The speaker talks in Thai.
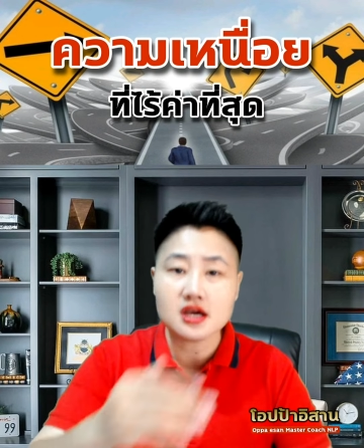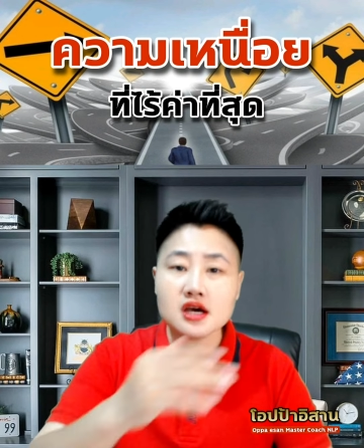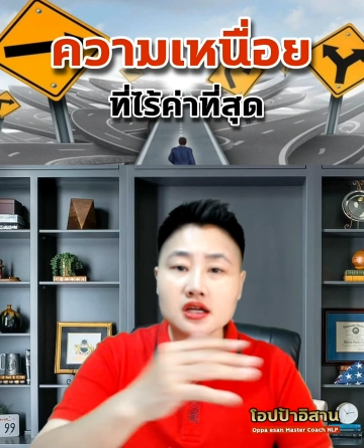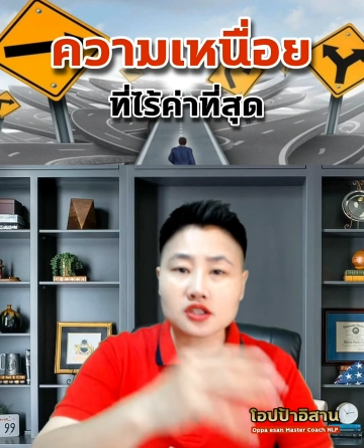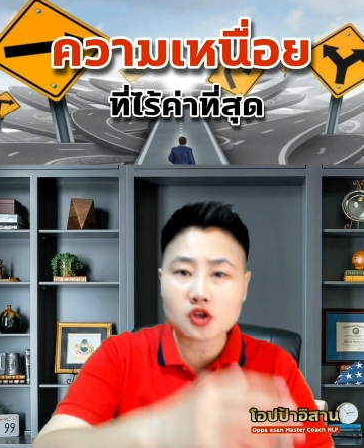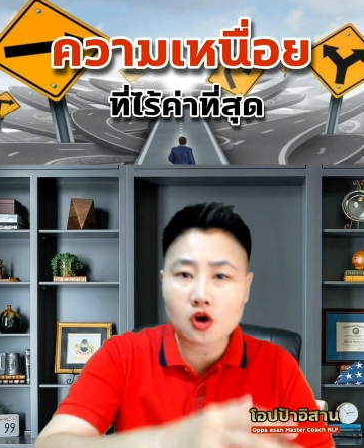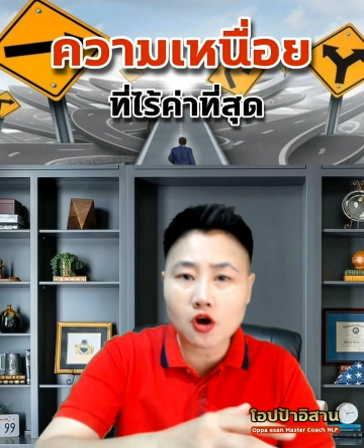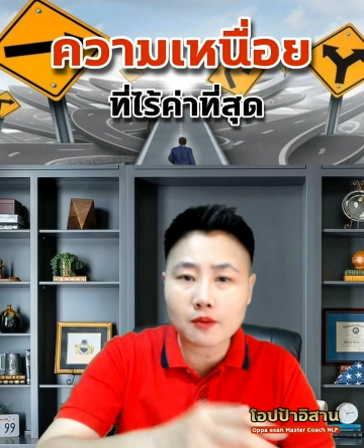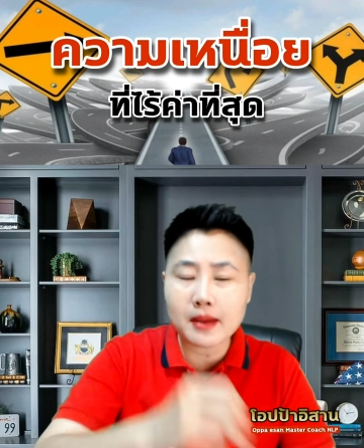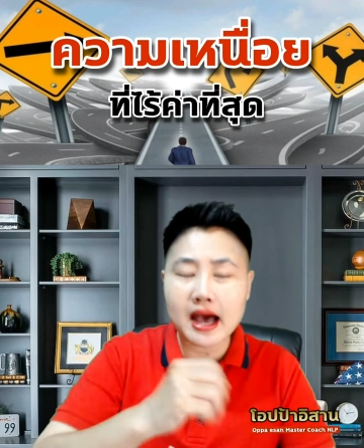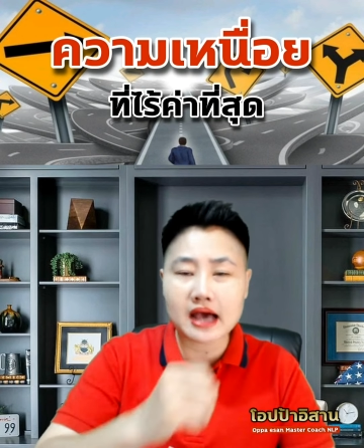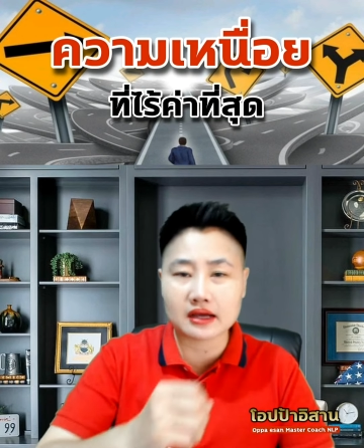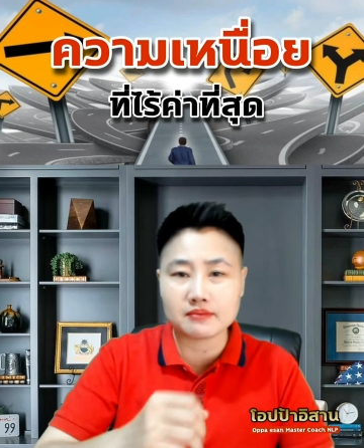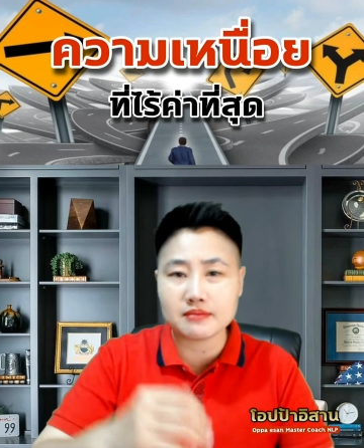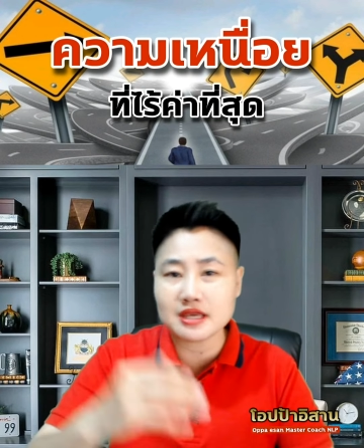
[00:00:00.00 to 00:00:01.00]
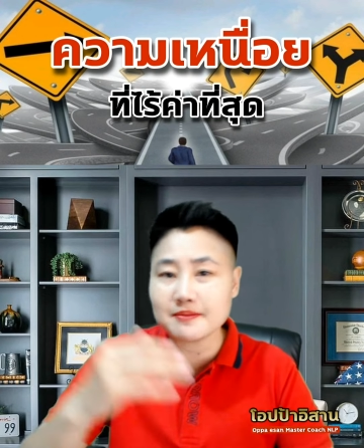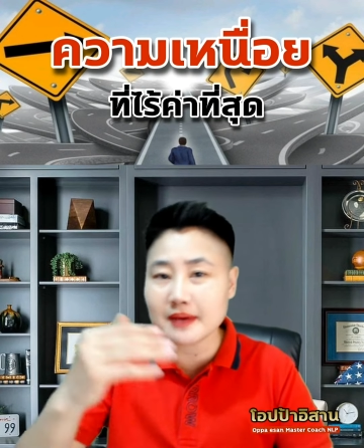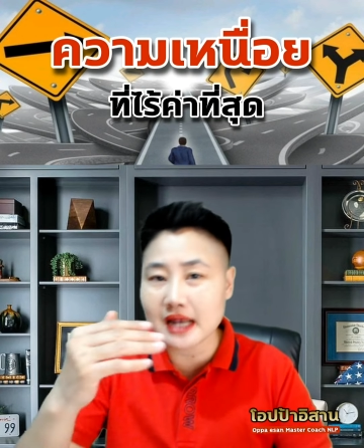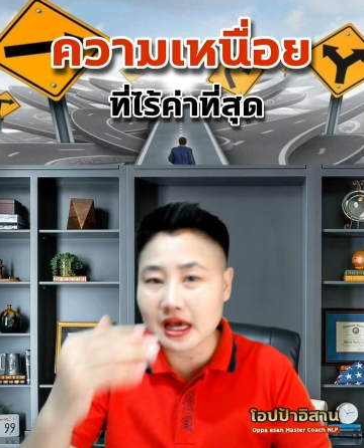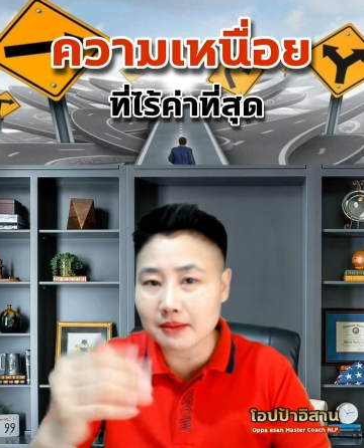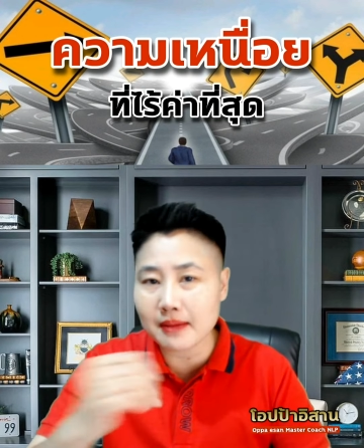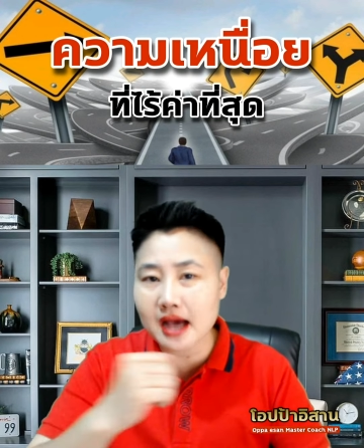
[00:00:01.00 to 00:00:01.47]
ท้อบ้าง มีพลั
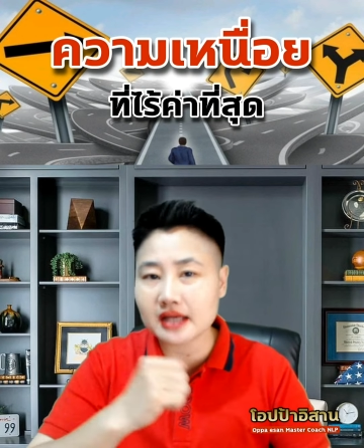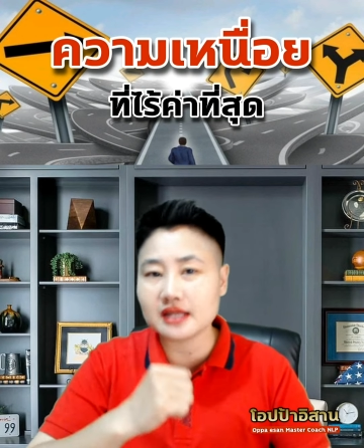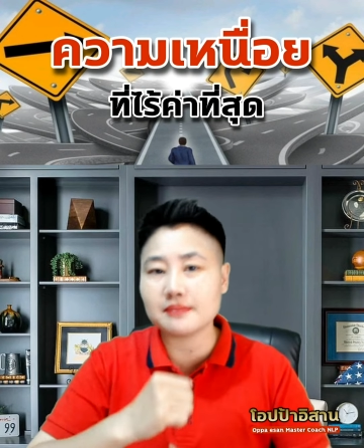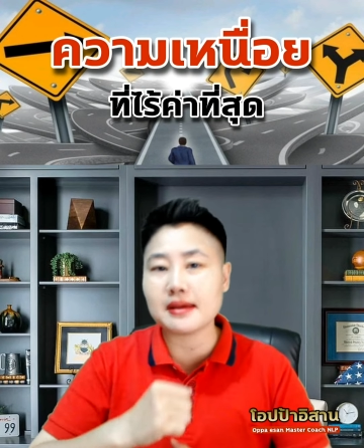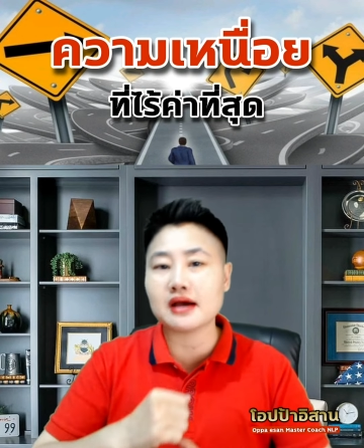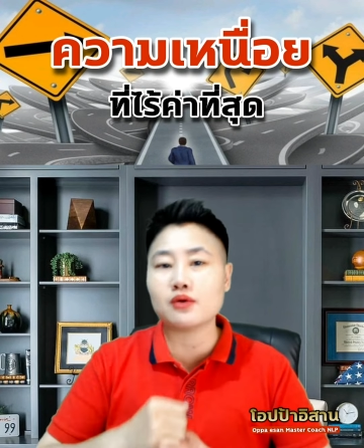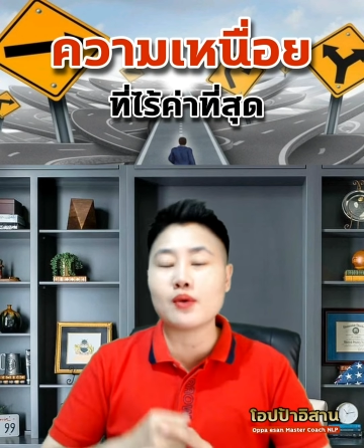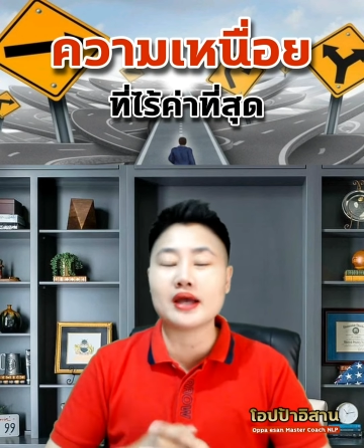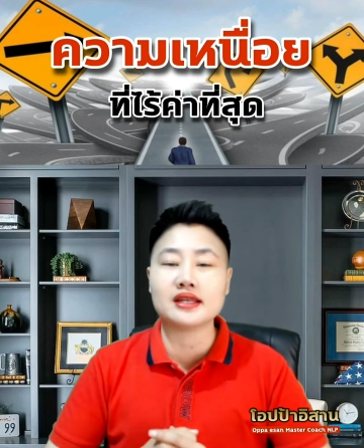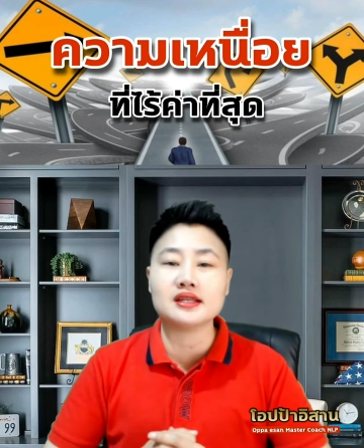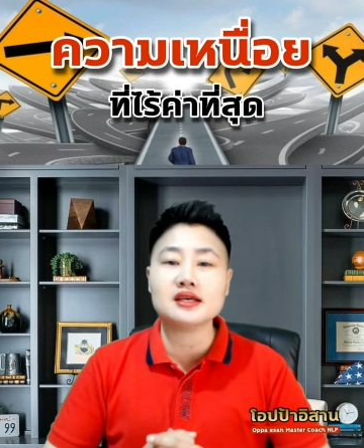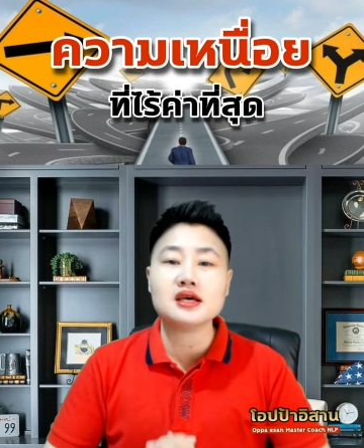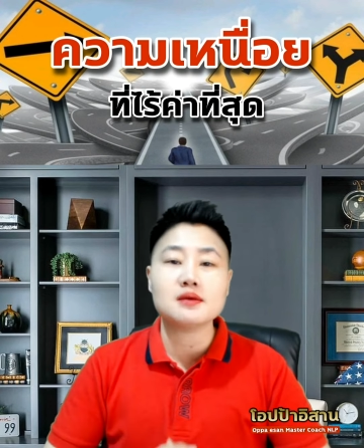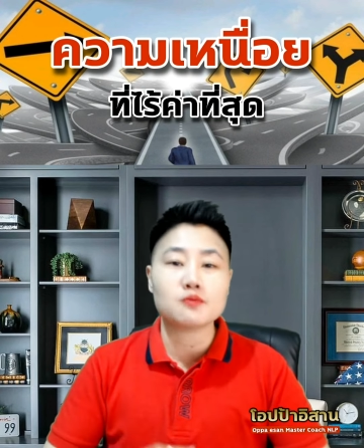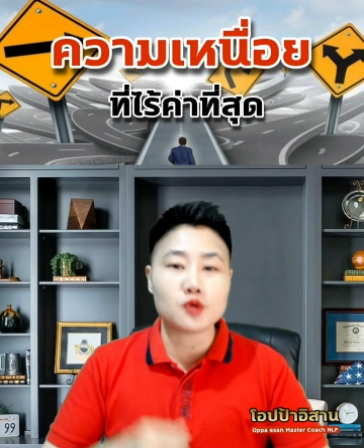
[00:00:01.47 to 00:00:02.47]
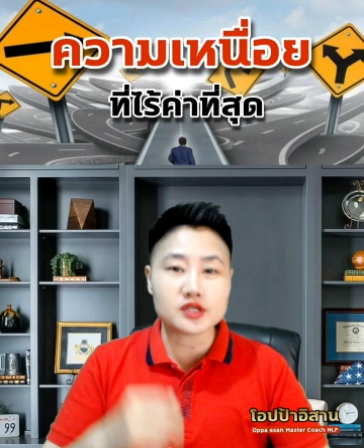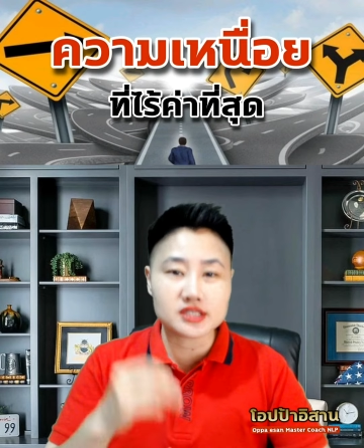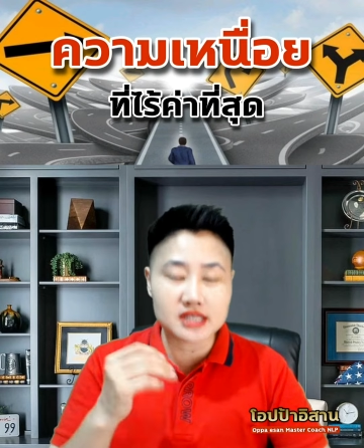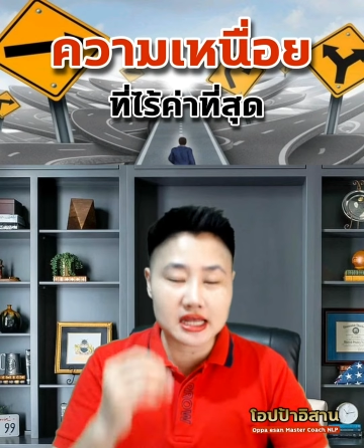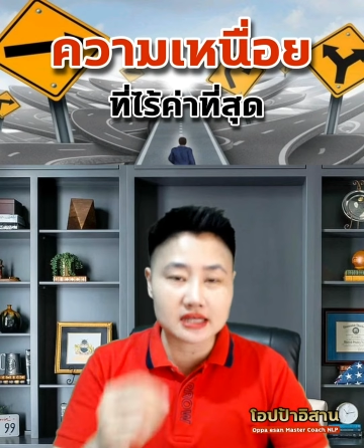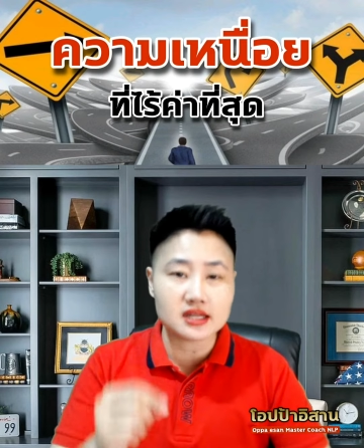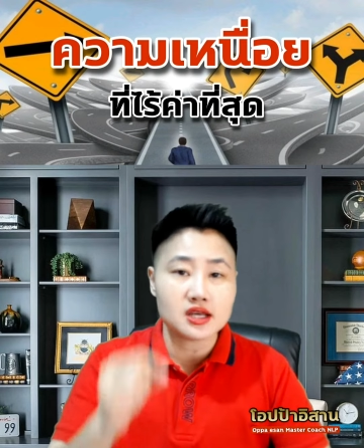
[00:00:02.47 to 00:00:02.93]
งบ้างในบางวัน เพราะฉะนั้น